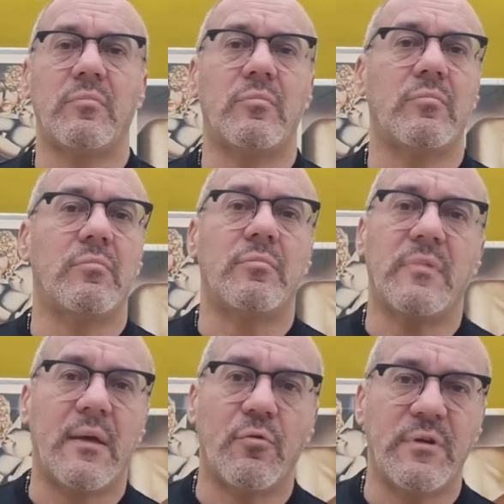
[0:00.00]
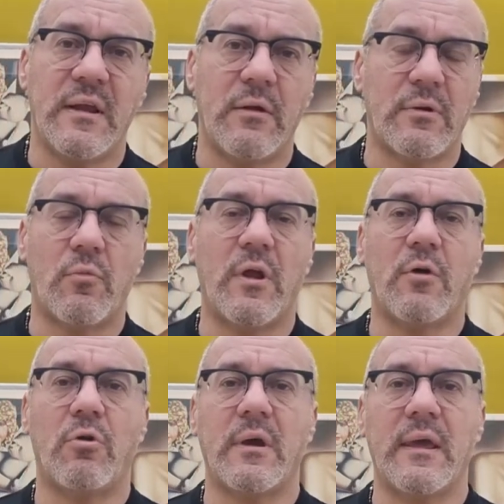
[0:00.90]
mm, devo dire è una
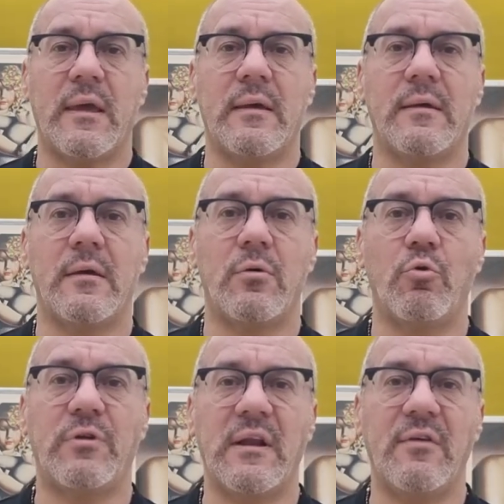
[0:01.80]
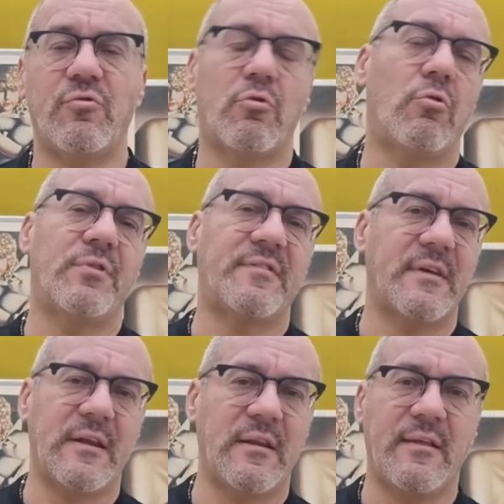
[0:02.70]
molecola che utilizzo con
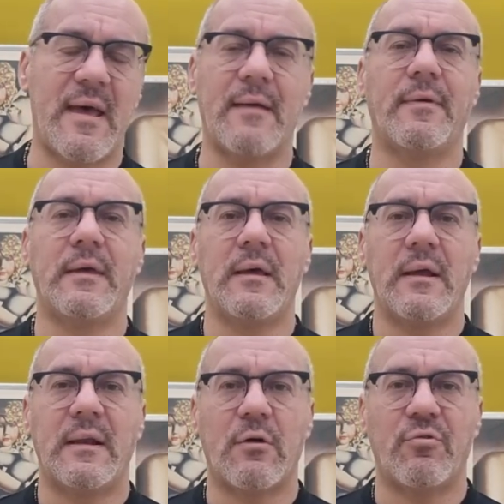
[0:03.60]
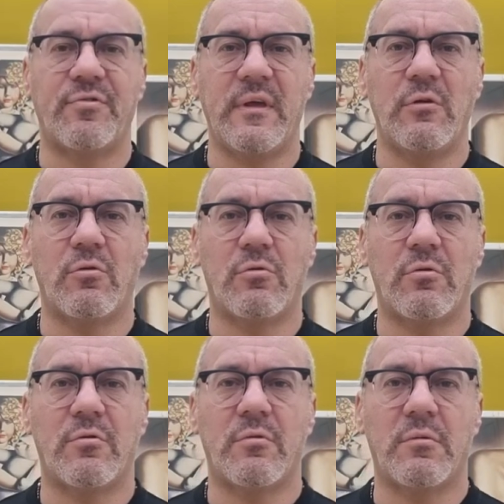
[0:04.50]
serenità la
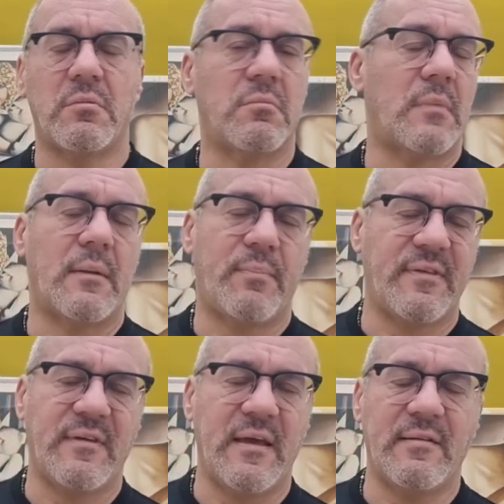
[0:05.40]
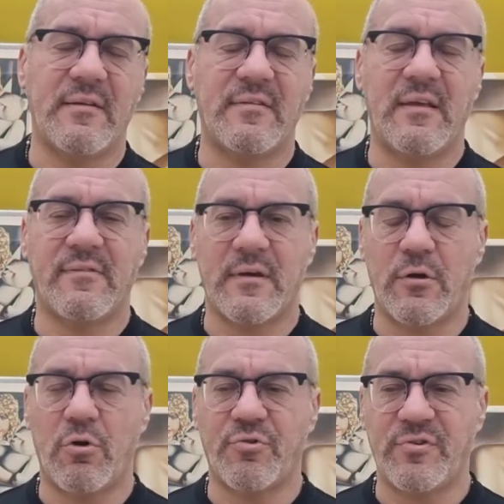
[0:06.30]
consiglio al paziente senza
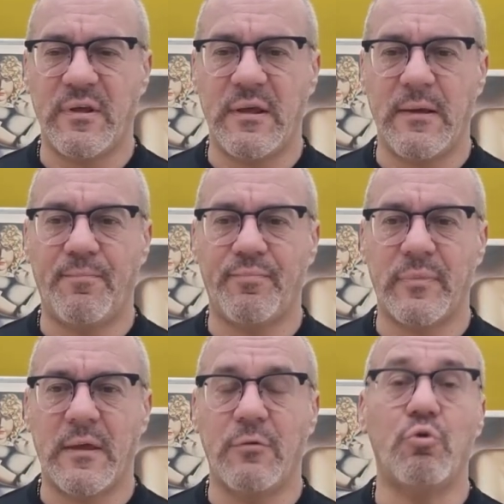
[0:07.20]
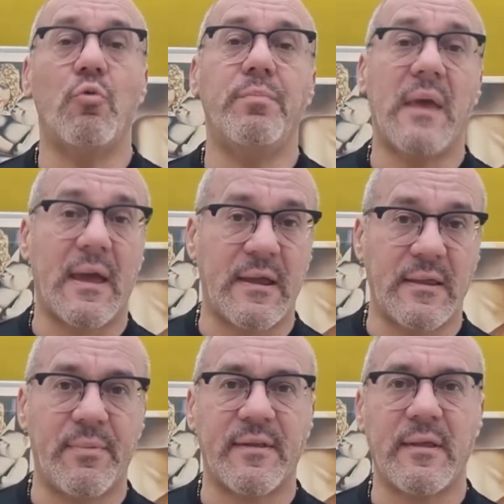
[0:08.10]
grossi mm, dubbi anche
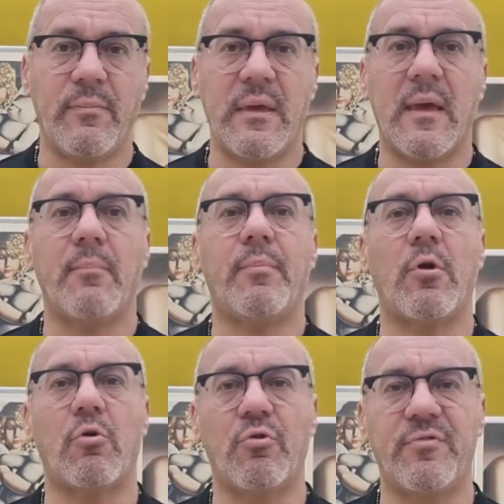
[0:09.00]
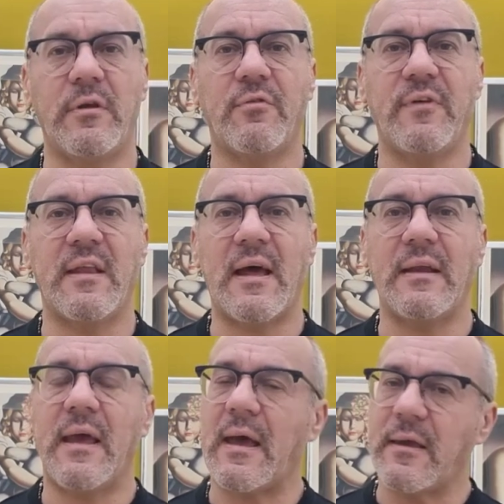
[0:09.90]
da parte mia, però il consiglio
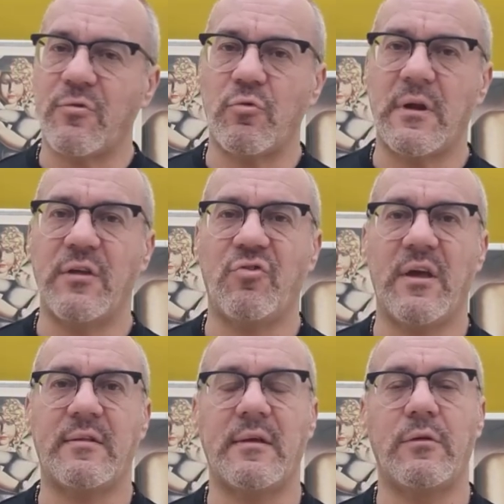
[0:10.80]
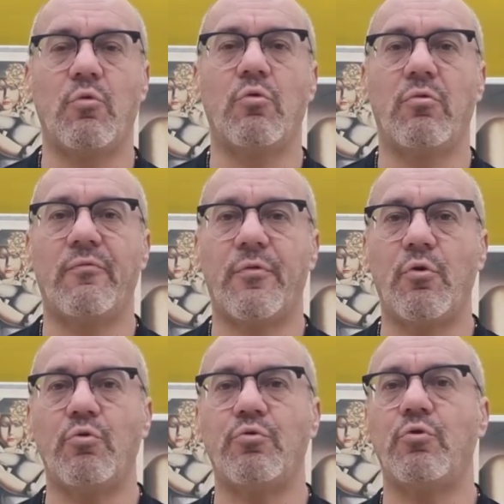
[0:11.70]
finale anche sulla ricetta di un
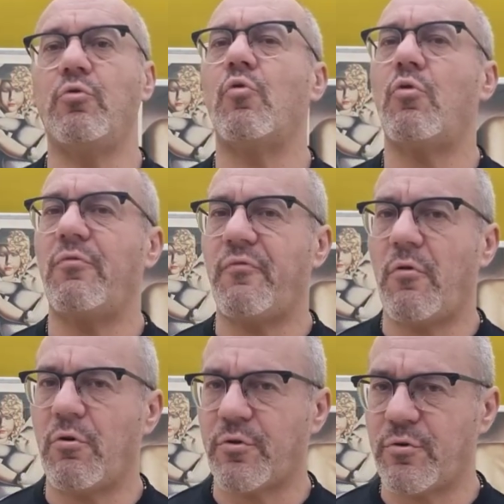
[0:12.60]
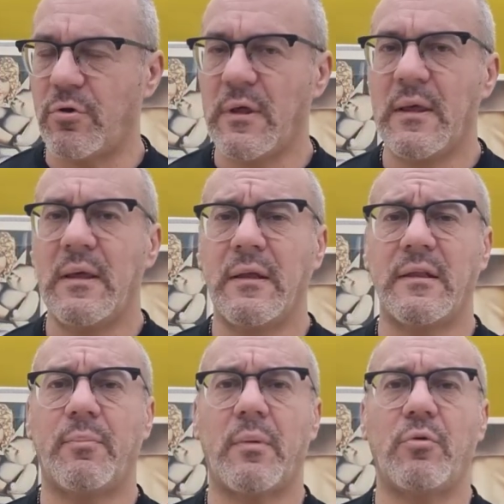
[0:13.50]
confronto, di un conforto
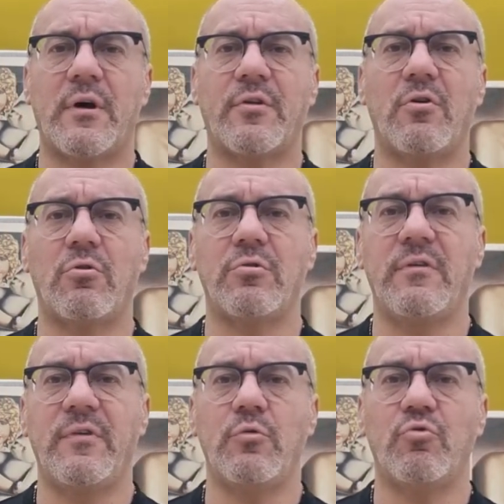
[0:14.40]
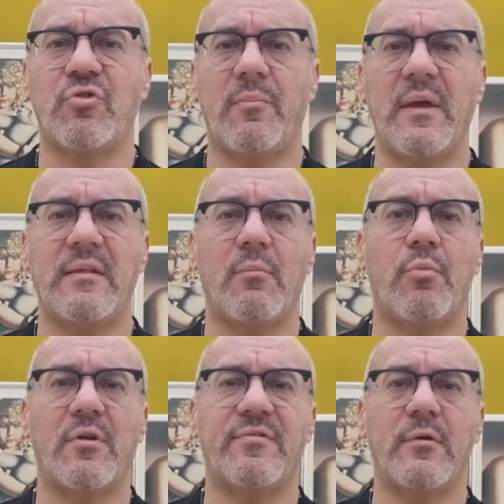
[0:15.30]
del proprio cardiologo di fiducia mette un
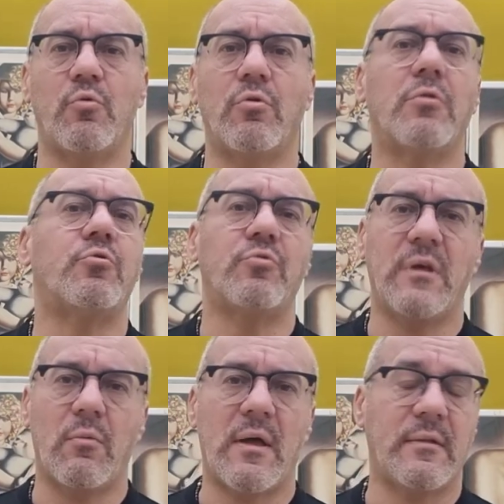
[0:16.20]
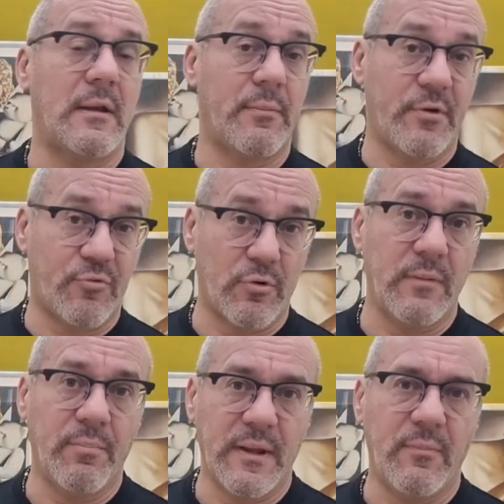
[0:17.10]
po' al sicuro tutti quanti, la
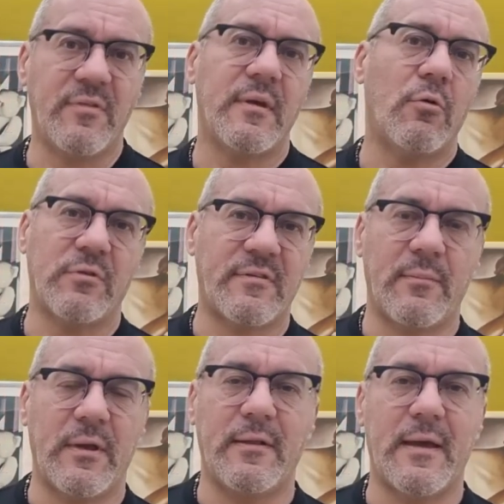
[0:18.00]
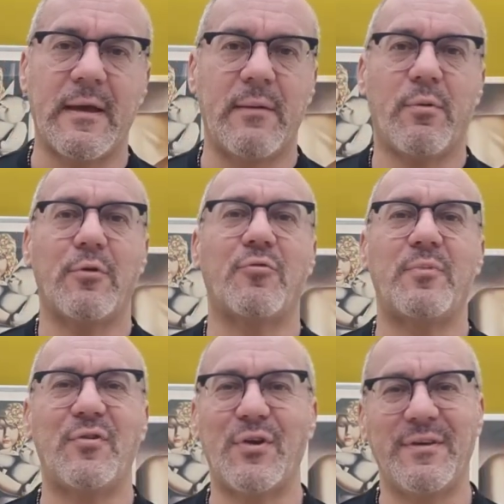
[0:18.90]
persona in primis e onestamente anche poi lo
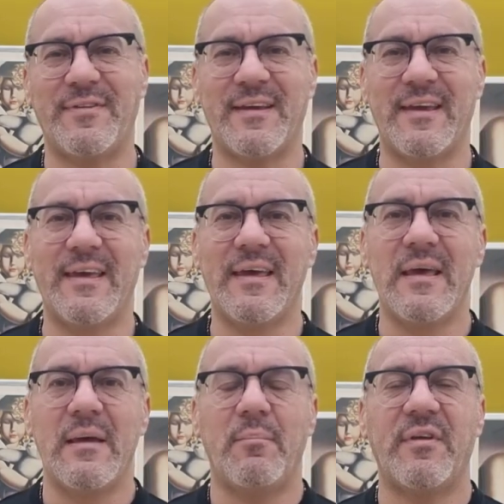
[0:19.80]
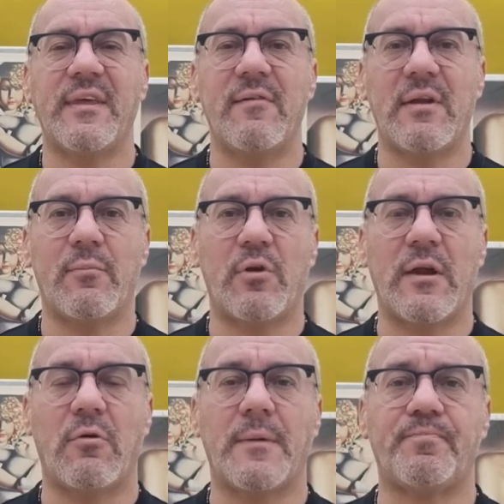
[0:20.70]
specialista che prescrive la
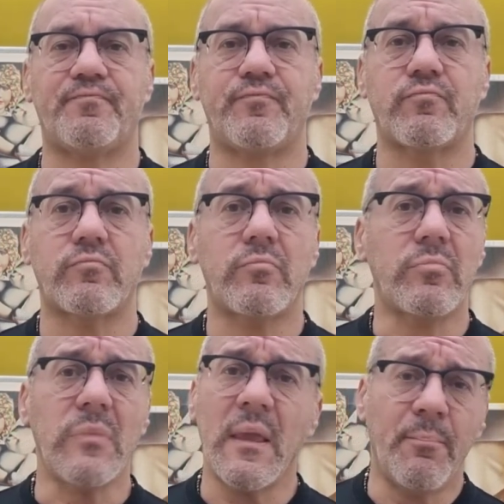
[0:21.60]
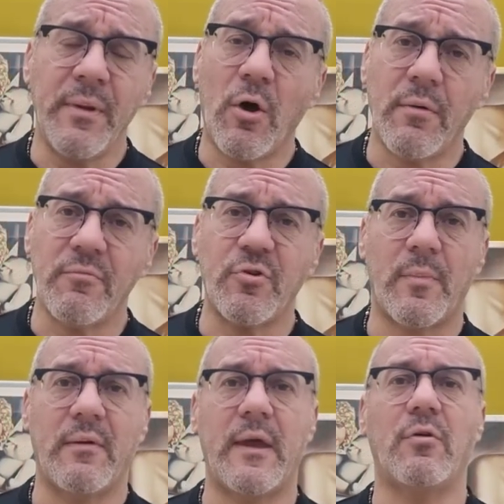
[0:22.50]
molecola. Però,
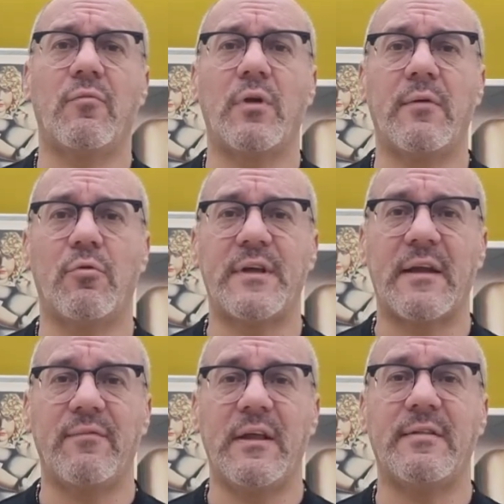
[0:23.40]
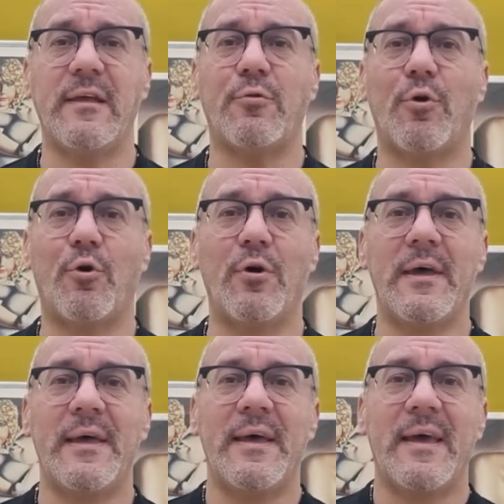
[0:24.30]
insomma, ecco, volevo darvi il titolo